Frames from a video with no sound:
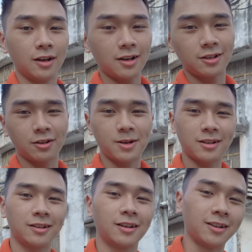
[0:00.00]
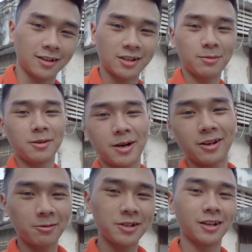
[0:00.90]
Chào các bạn, chào mừng các
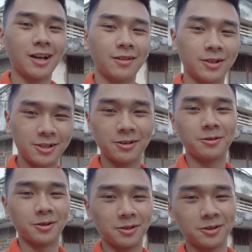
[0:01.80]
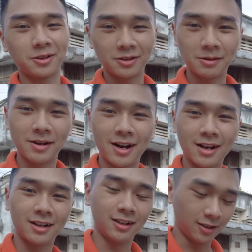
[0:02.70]
bạn đã quay trở lại với channel của Tokyo
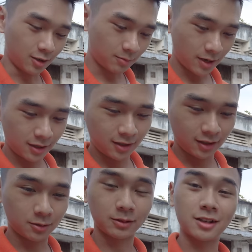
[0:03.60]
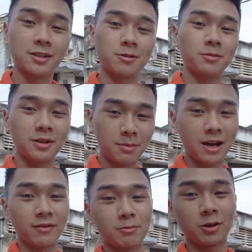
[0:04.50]
Camera. Hôm nay thì chúng ta sẽ cùng đi
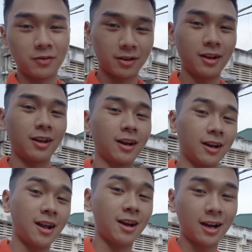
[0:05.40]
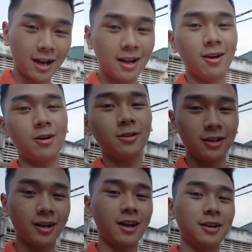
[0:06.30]
bàn về một cái vấn đề đang khá là hot
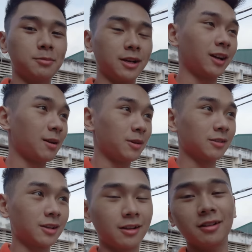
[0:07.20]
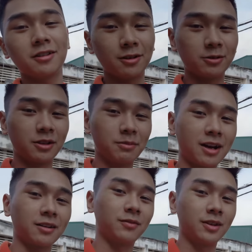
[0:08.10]
hiện nay mà anh em đang share rất là nhiều trên
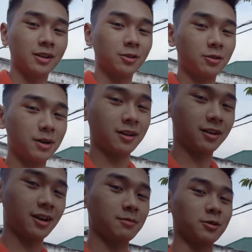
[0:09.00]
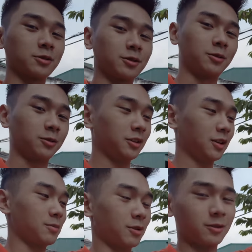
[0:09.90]
mạng. Và tôi có mang đến đây một số
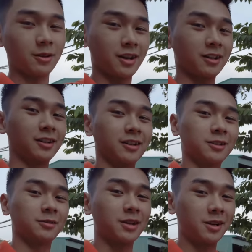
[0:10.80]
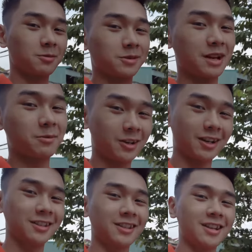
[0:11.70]
những cái món đồ này. Chúng ta hãy cùng xem nó
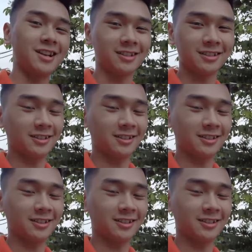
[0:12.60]
là cái gì nhá.